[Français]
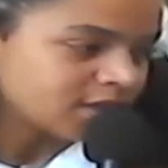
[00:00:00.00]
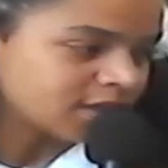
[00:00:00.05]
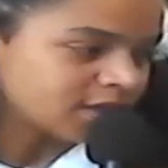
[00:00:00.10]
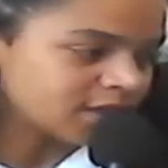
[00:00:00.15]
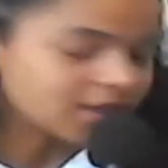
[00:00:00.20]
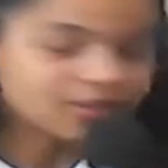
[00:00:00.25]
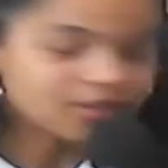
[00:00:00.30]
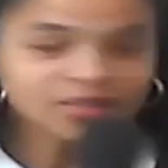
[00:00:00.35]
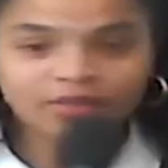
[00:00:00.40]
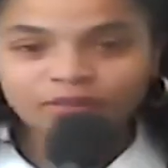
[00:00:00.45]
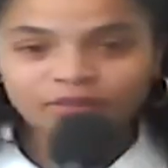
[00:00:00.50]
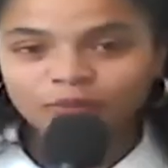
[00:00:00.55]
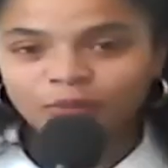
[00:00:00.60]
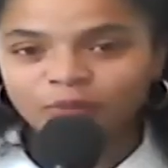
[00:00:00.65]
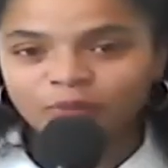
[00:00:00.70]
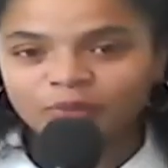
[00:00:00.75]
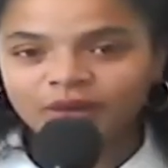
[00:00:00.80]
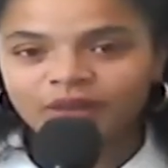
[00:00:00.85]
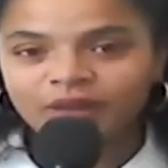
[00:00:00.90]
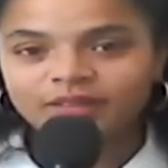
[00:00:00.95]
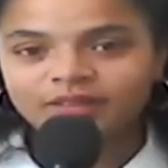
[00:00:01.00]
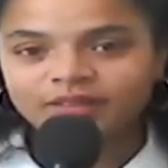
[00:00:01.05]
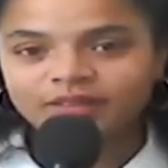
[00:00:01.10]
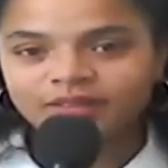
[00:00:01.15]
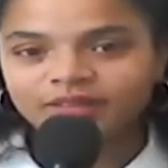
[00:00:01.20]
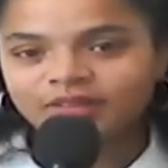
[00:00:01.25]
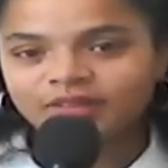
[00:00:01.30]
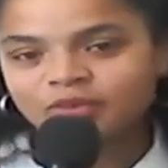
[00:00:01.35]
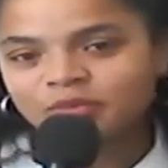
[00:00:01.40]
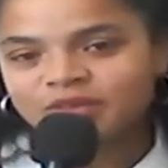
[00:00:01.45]
Et j'avais mon plâtre
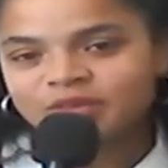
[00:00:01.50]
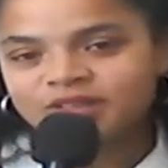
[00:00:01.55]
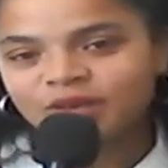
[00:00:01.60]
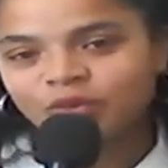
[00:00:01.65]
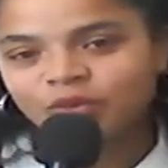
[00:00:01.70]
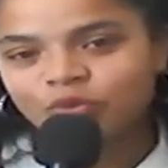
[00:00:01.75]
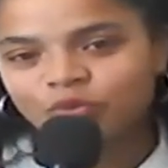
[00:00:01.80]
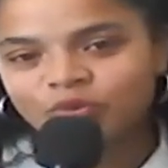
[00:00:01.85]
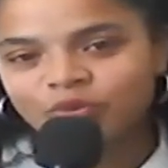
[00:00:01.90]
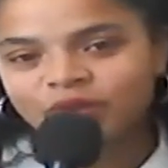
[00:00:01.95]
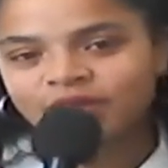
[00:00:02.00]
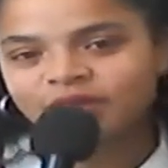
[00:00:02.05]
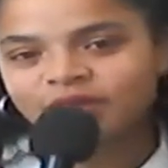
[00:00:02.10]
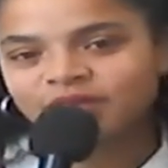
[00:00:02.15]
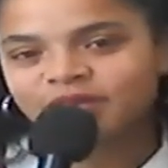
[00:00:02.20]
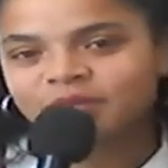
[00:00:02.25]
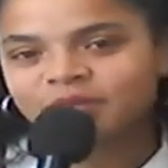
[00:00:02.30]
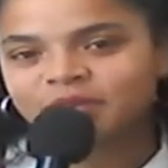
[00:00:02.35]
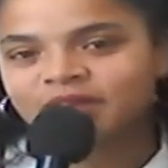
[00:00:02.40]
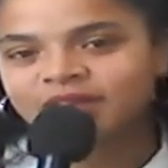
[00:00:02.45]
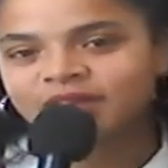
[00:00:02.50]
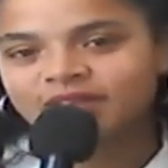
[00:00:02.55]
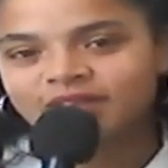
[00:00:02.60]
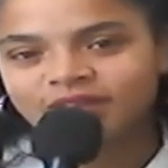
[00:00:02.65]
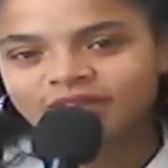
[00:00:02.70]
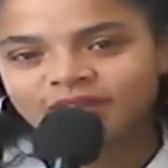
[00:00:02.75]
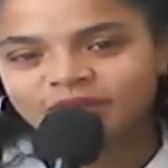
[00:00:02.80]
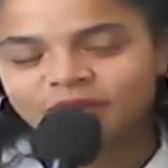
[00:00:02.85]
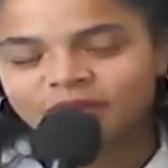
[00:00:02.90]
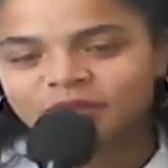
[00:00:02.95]
et j'ai commencé à le couper. J'ai pris des
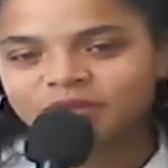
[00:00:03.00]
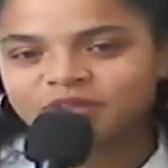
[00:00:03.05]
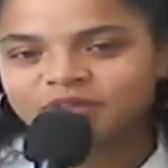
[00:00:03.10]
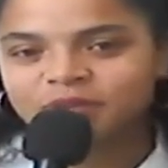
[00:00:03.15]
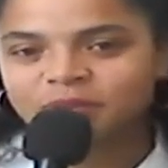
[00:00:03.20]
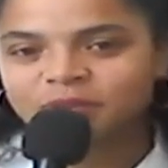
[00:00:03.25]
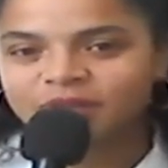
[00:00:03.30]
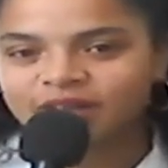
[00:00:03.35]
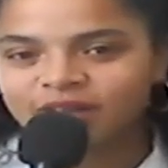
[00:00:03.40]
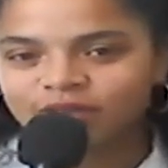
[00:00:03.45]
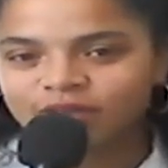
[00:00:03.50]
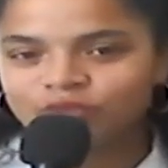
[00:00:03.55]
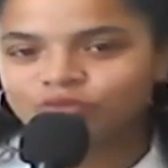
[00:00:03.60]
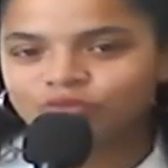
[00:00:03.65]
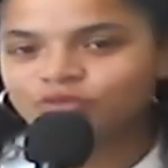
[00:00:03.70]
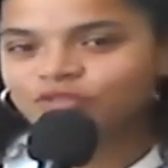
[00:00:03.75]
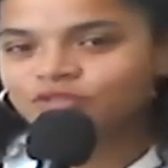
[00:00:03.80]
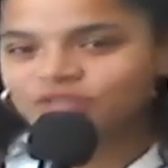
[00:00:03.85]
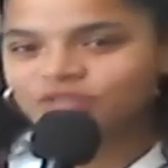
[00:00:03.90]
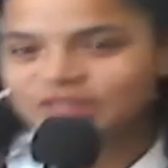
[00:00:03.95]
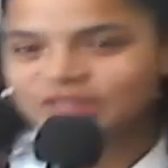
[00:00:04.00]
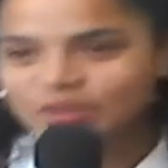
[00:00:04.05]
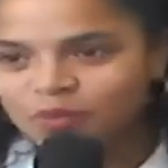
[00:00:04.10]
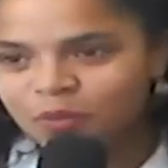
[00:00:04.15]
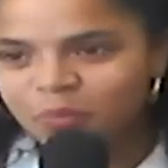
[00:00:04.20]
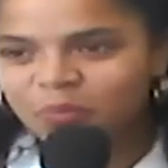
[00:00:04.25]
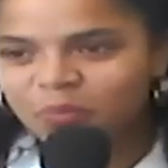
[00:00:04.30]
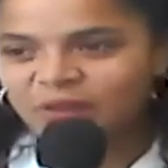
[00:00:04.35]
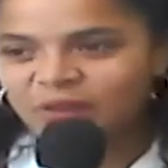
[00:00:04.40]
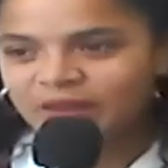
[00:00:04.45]
ciseaux, j'ai pris un couteau, j'ai
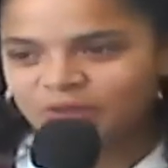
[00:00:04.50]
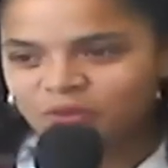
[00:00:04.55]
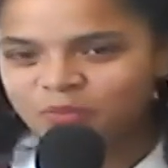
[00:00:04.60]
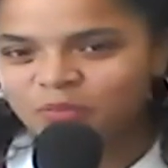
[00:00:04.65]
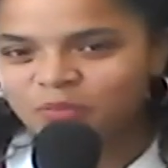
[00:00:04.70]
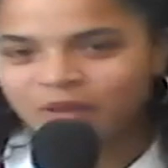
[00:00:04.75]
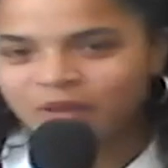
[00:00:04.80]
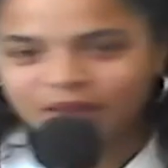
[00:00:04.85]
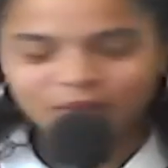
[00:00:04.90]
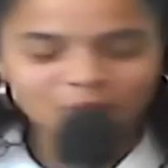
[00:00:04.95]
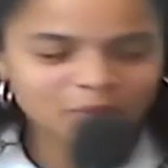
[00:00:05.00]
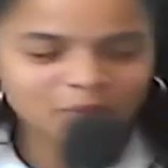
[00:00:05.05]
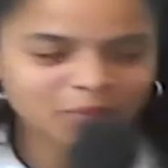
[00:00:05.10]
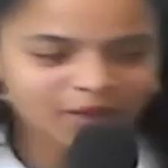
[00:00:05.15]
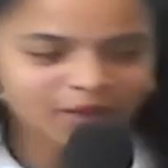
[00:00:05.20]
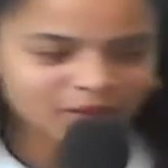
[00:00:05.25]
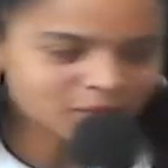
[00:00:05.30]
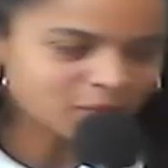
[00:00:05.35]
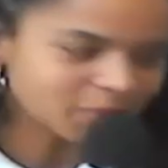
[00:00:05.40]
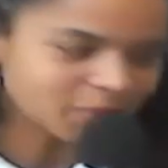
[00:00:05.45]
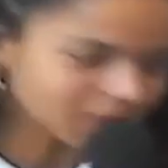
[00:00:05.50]
coupé, coupé, coupé, coupé.